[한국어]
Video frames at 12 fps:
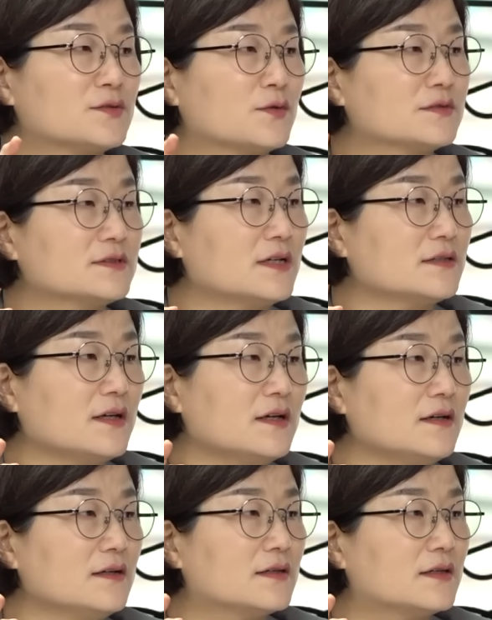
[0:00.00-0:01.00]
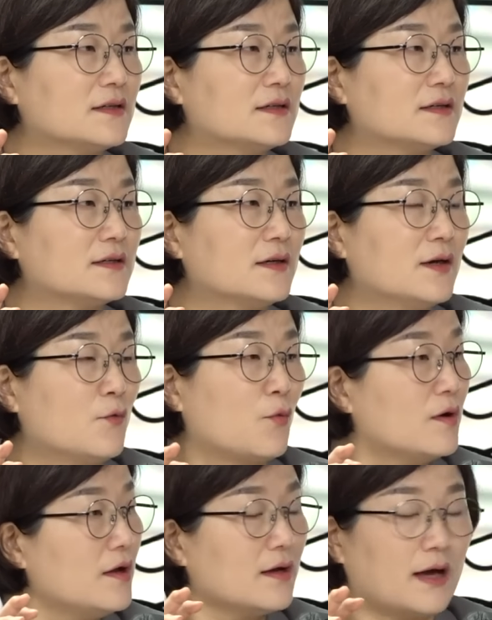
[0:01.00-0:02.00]
저는 상당히
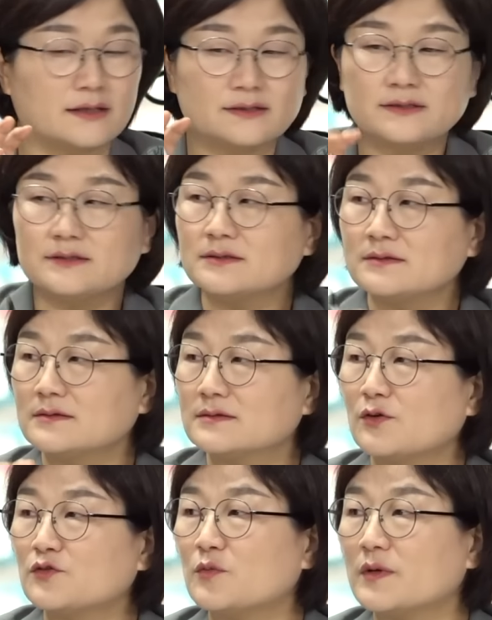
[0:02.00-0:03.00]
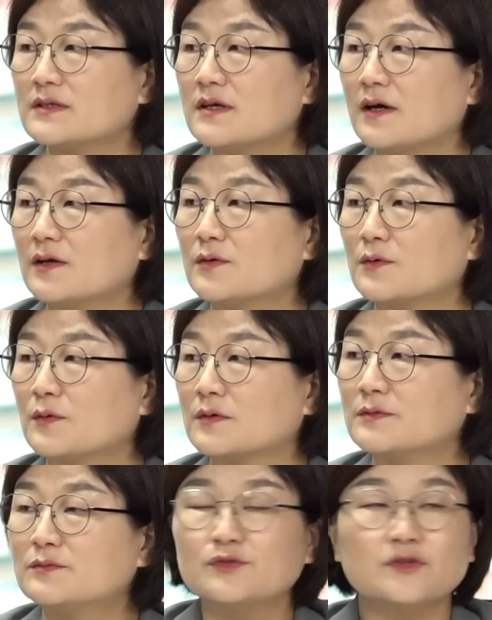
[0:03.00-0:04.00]
원래 같은 선후배 사이로
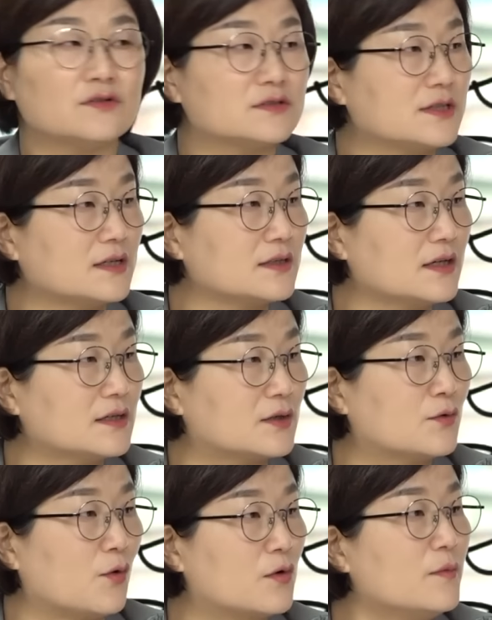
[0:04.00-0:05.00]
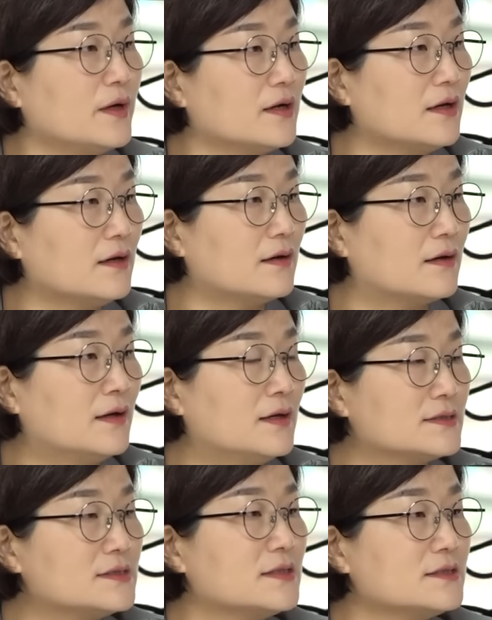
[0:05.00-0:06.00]
근무연이 상당히 있고 얼마나
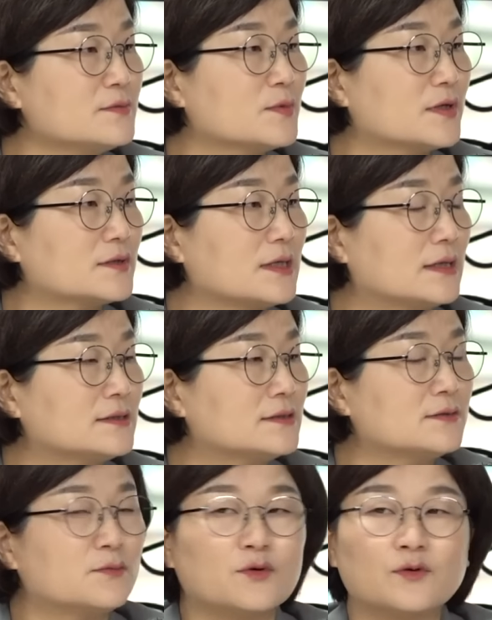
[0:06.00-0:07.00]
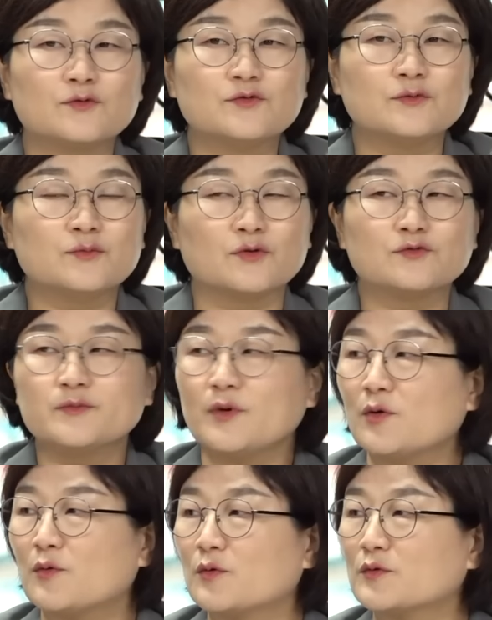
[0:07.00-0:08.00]
친했습니까? 사실 뭐, 뭐
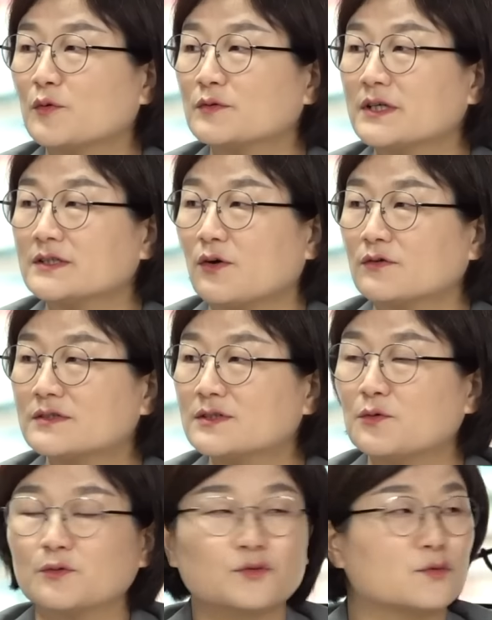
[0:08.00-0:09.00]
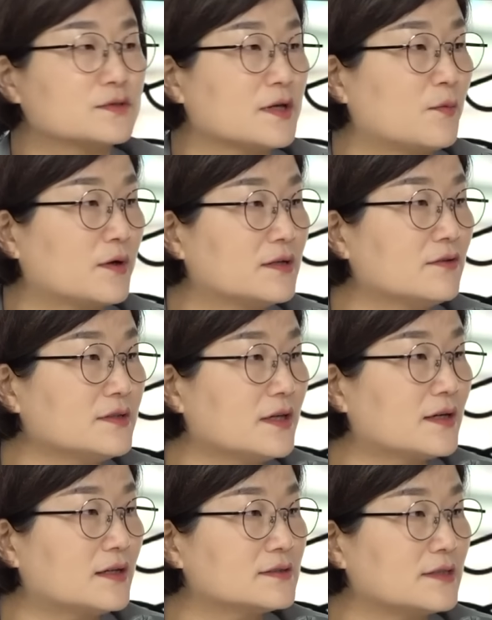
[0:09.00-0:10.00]
운명 공동체, 정치 공동체 막 이런
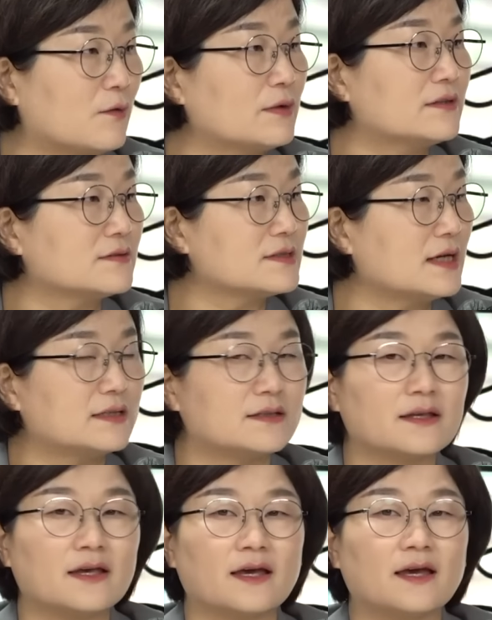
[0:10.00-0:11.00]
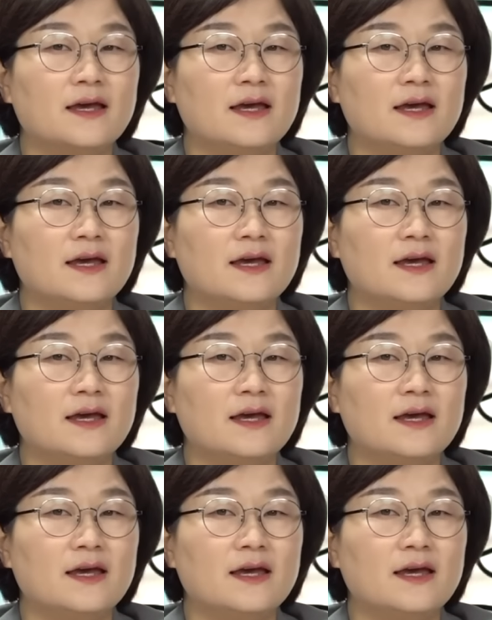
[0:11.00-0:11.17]
얘기까지 나왔던 사이인데